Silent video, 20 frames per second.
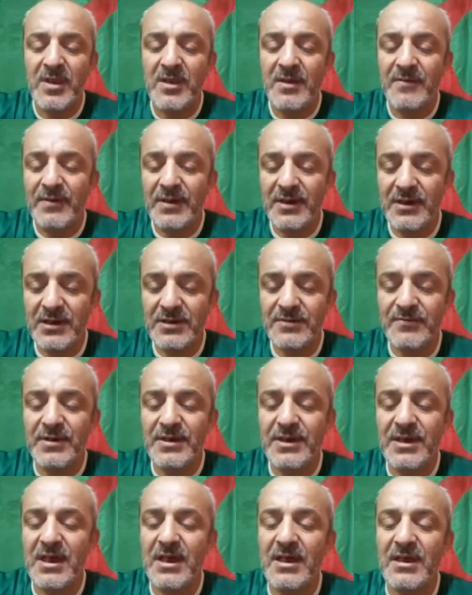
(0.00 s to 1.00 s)
في نصف
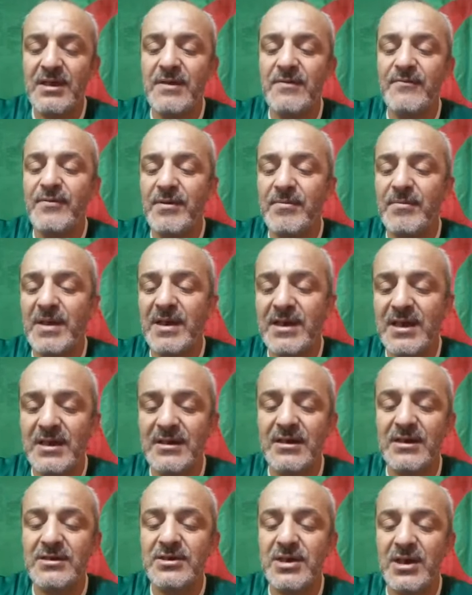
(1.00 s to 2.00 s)
النهائي فيما
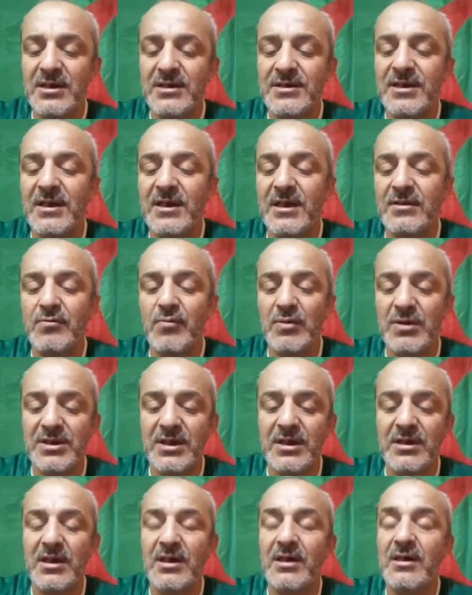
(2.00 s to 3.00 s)
كان تشيلسي قد
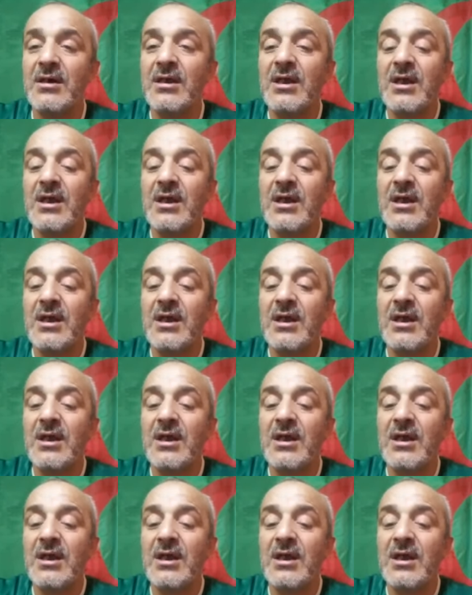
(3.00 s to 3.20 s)
وصل